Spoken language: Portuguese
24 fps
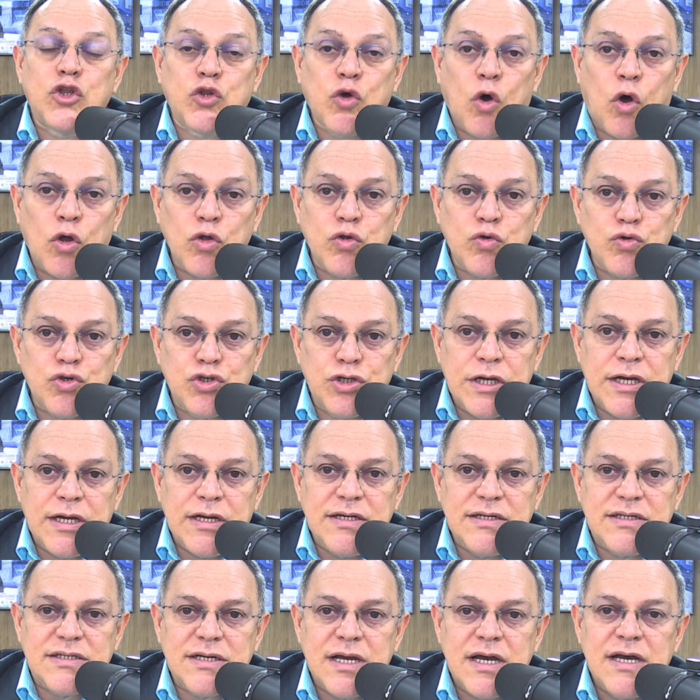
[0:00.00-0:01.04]
todos
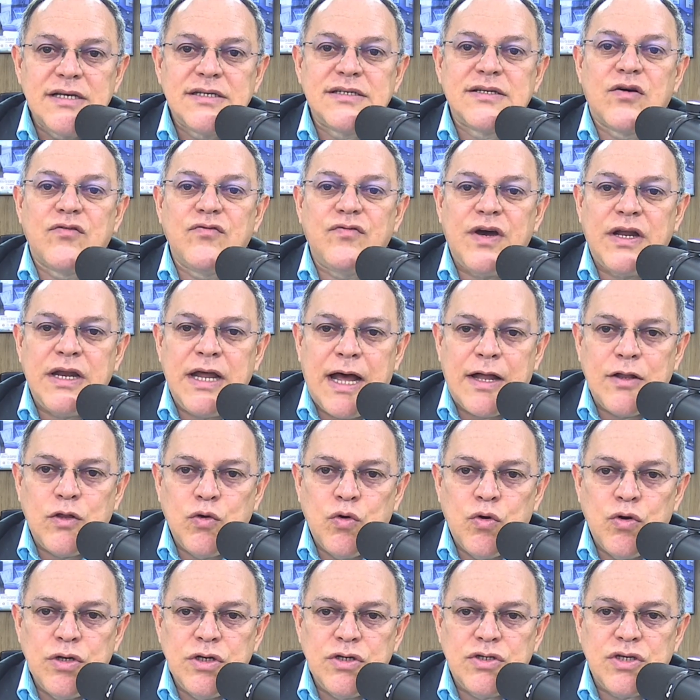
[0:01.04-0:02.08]
eles são
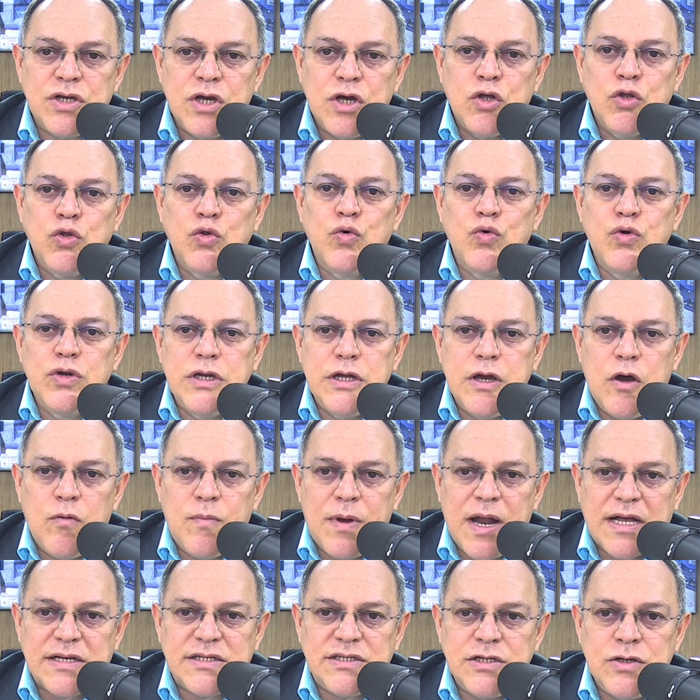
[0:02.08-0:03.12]
vereadores do União
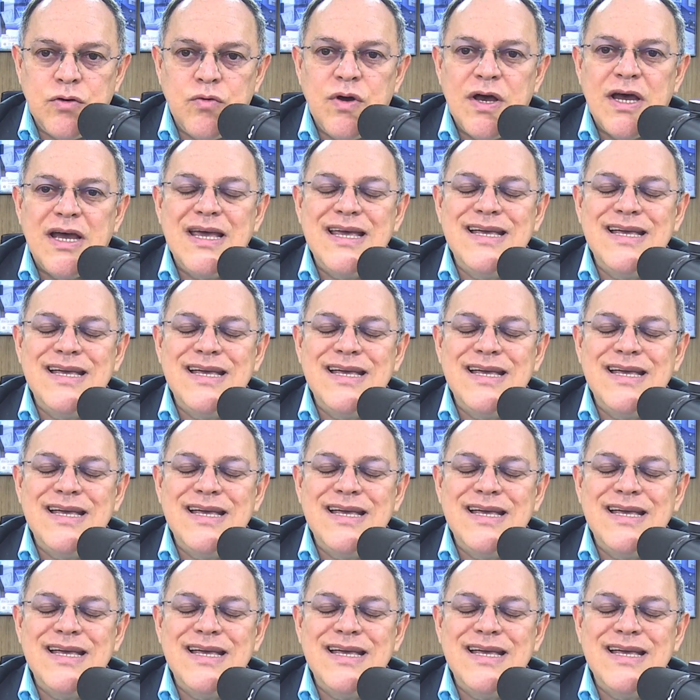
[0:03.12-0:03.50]
Brasil,